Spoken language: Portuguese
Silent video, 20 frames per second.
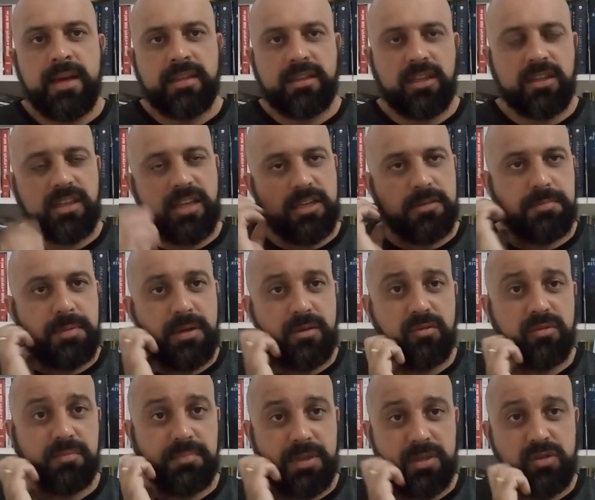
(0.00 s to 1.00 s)
Tanto que as
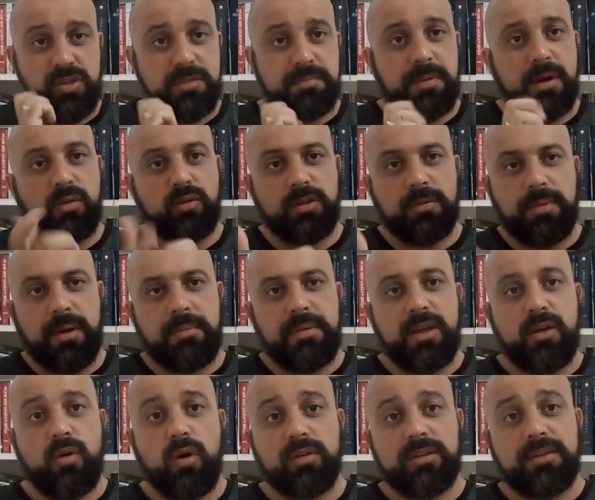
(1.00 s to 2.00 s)
pergun pessoas perguntam para
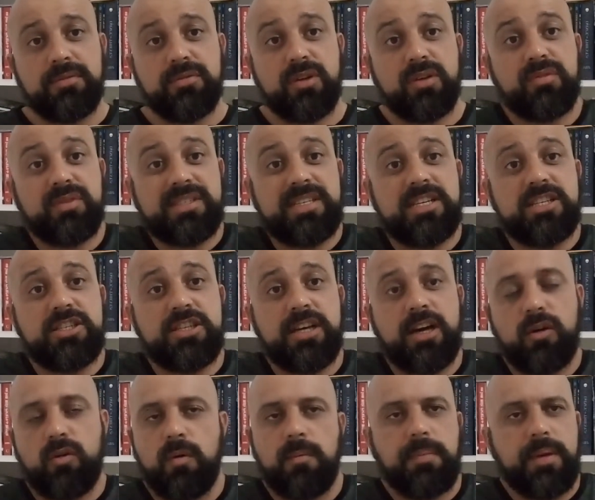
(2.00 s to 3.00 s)
mim, qual televisor que você
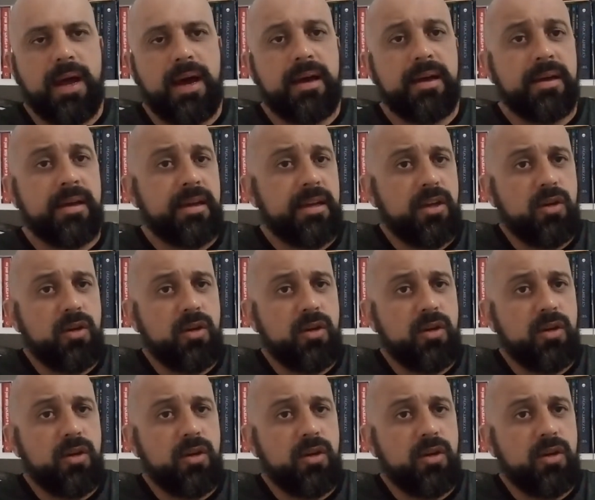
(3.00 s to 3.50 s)
indica comprar?